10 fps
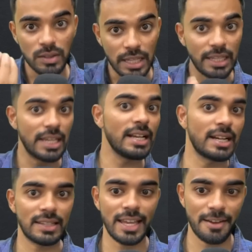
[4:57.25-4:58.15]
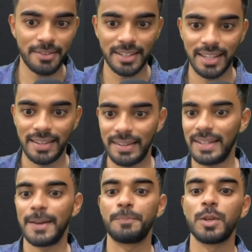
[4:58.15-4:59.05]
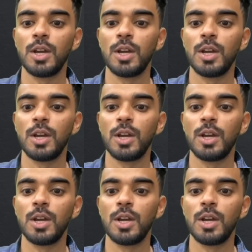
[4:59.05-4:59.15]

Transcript: थिंकिंग करता है या फिर नहीं है ना